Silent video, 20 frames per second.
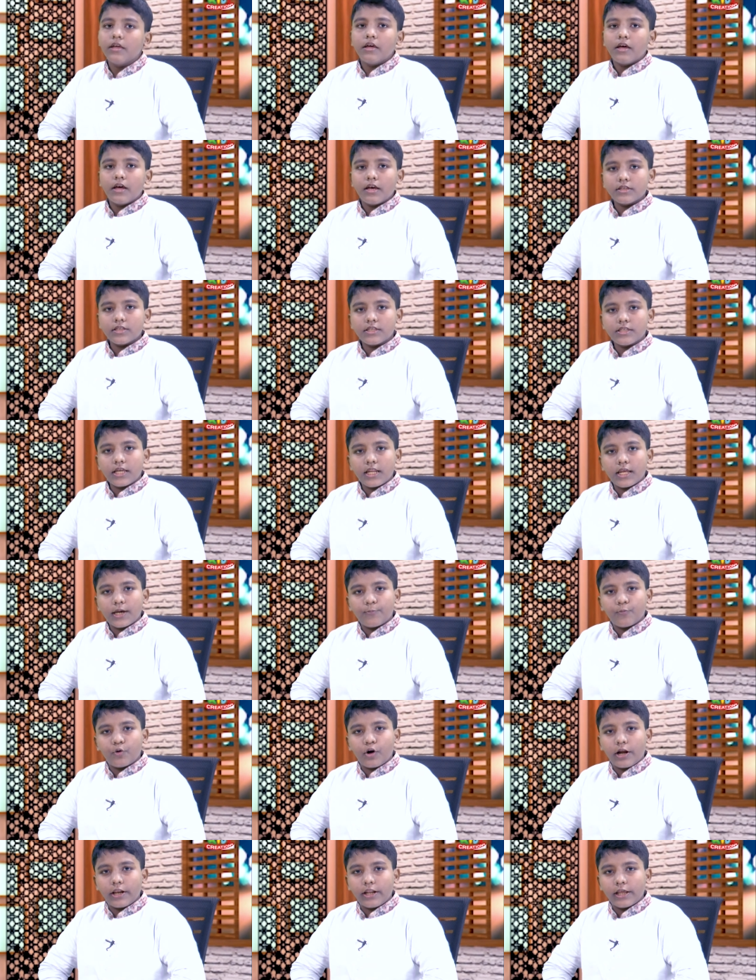আসসালামু
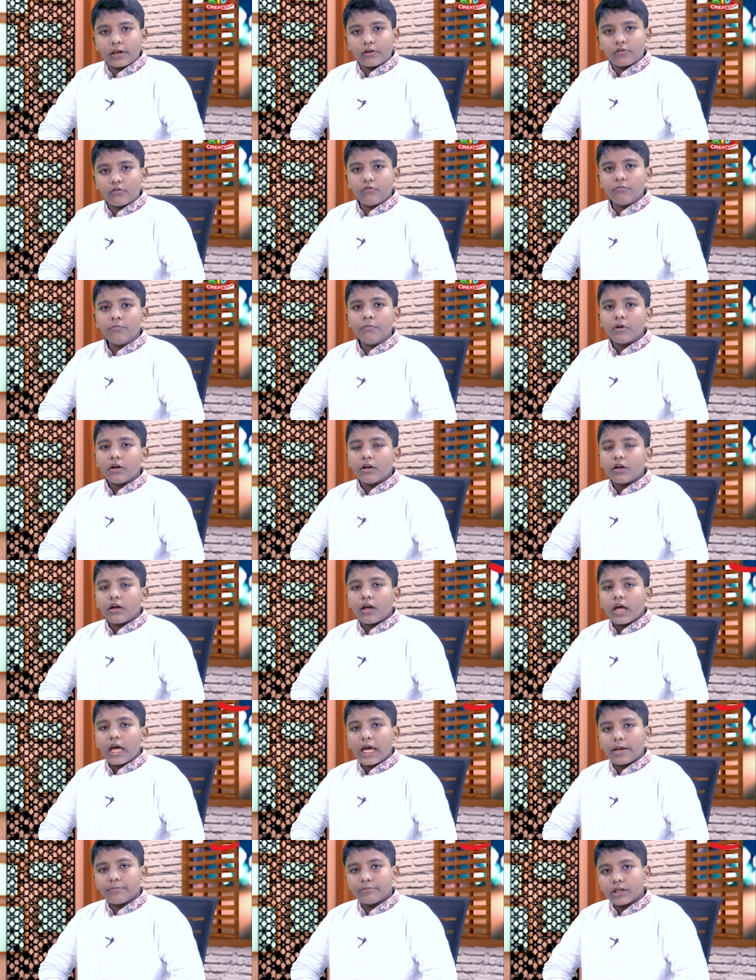আলাইকুম
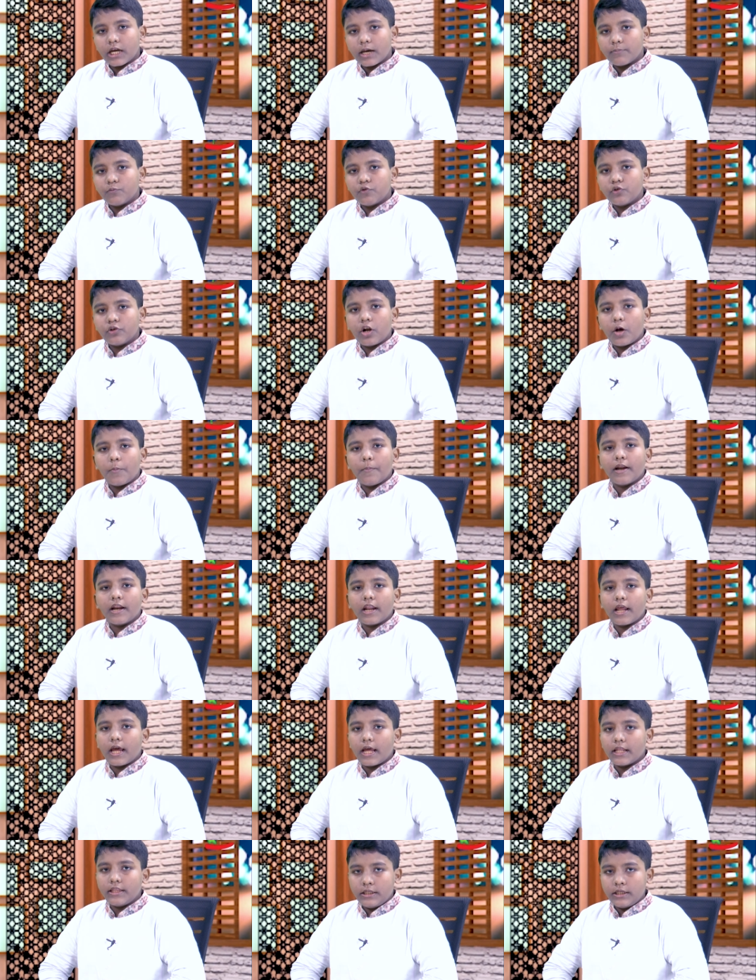আমি আব্দুর রহমান
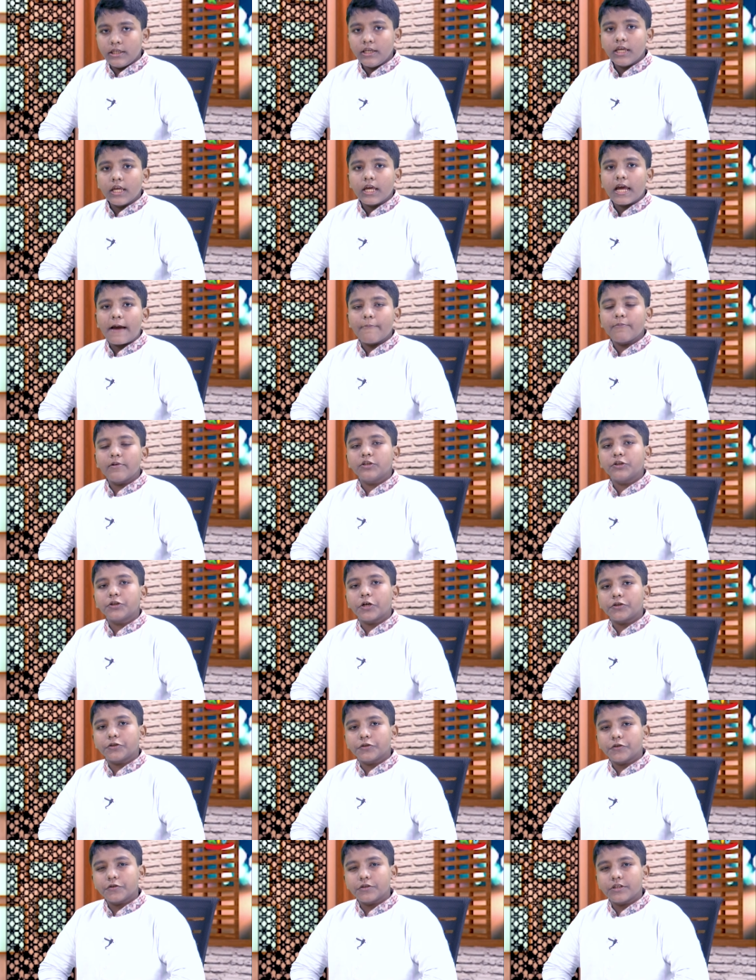হাদি আমি
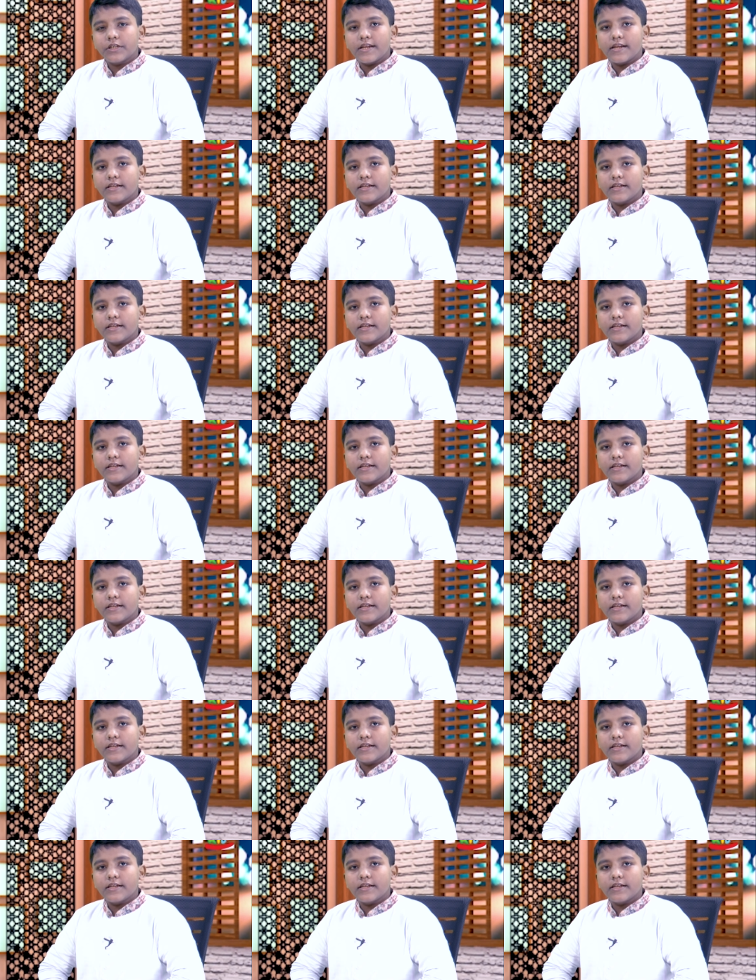ষষ্ঠ শ্রেণীর